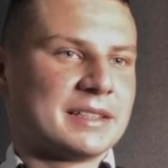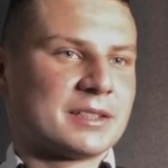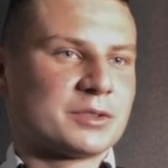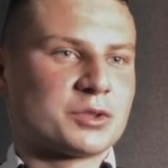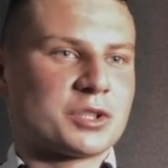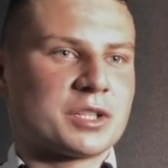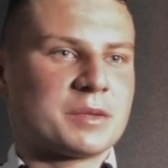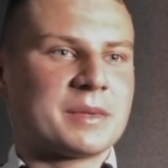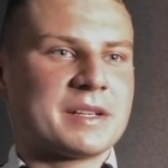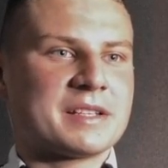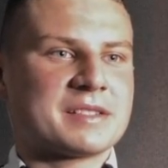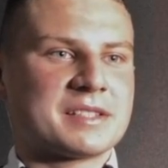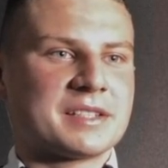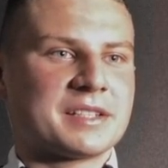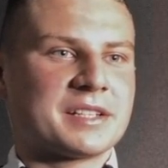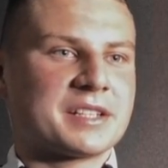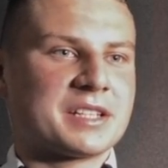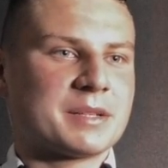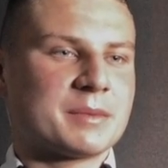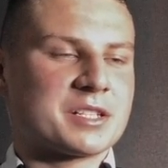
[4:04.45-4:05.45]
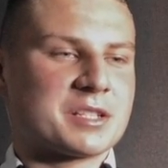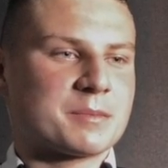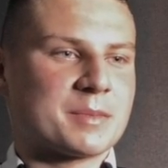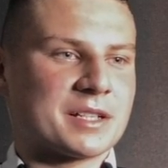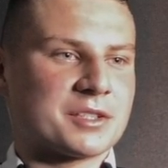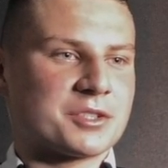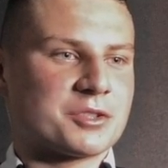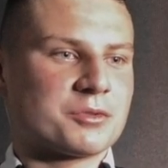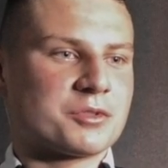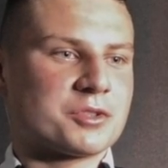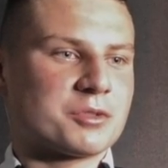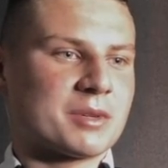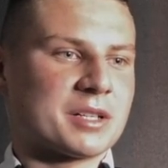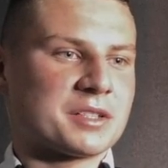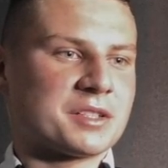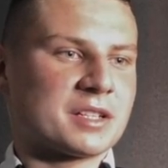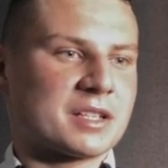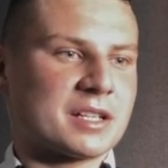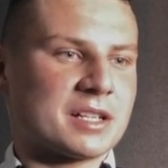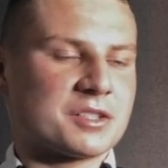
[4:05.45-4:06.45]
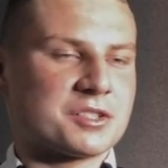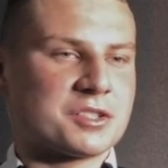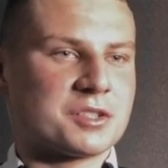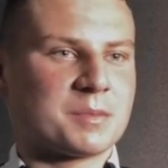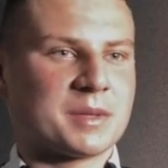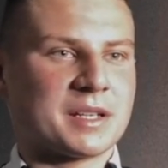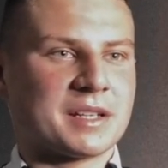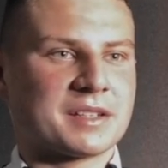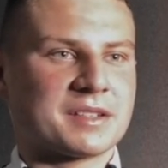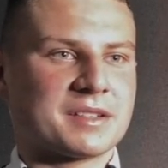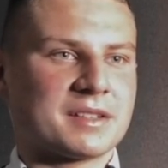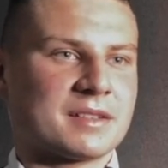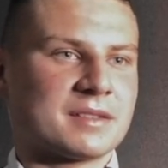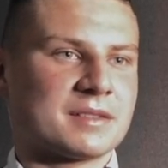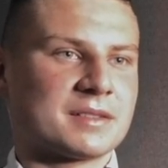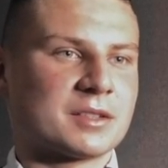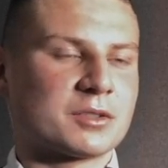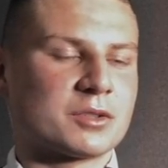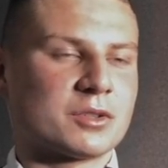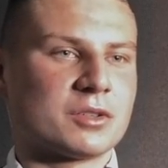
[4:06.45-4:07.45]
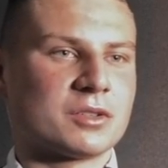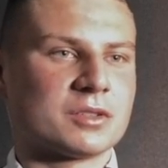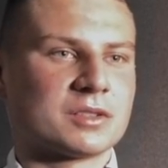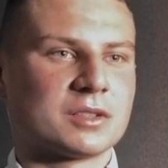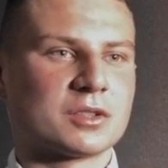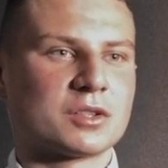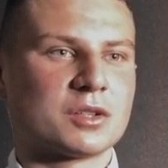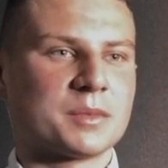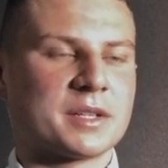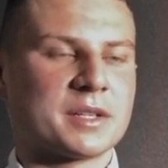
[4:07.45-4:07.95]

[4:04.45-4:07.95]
które miejsce nikt nie będzie patrzył, czy ładnie grasz, czy pięknie, tylko, tylko